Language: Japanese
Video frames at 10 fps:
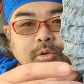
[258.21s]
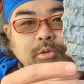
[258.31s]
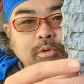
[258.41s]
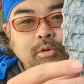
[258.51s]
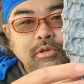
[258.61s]
こ
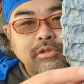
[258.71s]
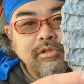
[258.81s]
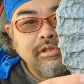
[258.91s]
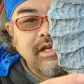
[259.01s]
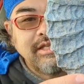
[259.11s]
の
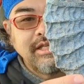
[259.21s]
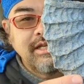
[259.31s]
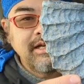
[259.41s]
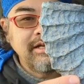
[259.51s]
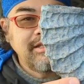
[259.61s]
6が
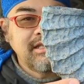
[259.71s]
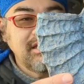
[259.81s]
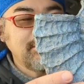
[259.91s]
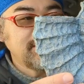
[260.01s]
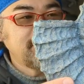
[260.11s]
しっかり出
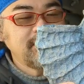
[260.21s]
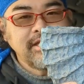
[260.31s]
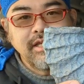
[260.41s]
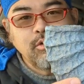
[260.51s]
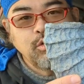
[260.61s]
てますし
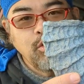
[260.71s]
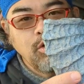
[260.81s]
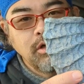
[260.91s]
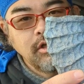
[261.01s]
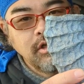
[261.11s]
ね、この
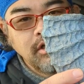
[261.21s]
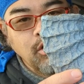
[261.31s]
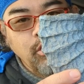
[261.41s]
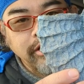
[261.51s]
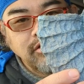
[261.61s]

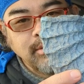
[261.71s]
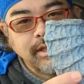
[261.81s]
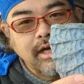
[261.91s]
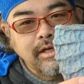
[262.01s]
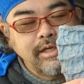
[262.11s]
おへそ
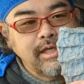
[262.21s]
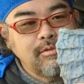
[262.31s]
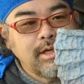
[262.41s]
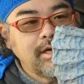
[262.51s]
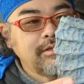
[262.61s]
まではっき
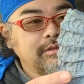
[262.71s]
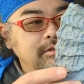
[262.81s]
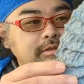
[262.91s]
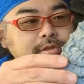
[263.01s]
りわかる、